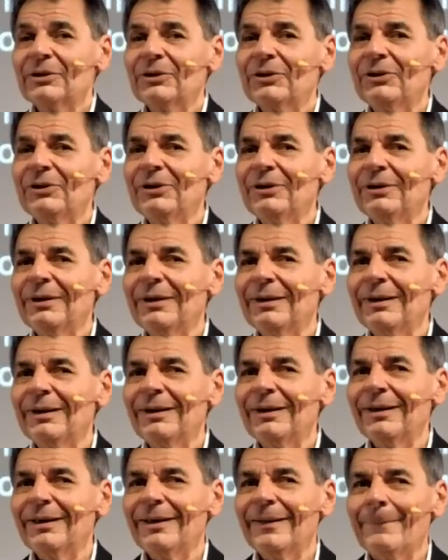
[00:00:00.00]
il,
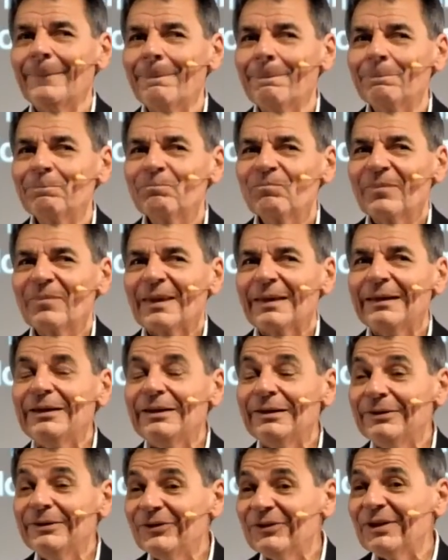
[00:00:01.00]
ehm,
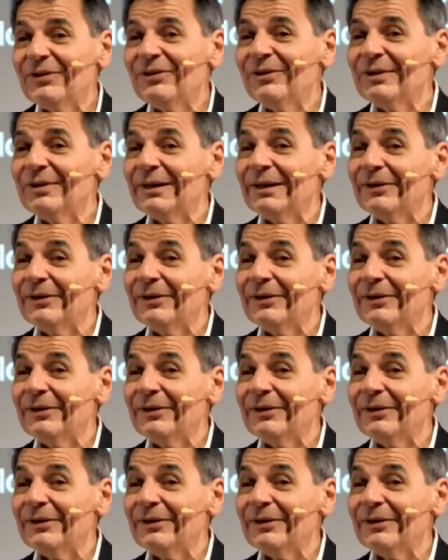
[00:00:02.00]
stessi,